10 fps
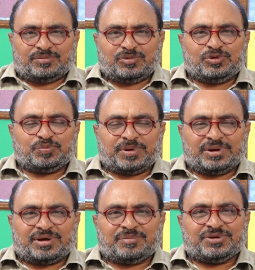
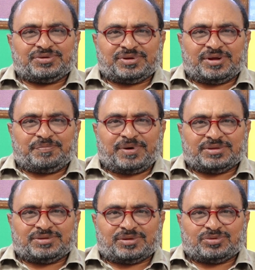మున్సిపల్ కమిషనర్
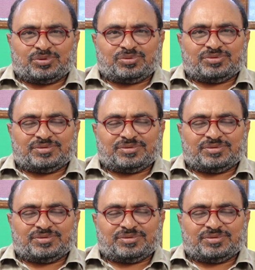పాత్రతో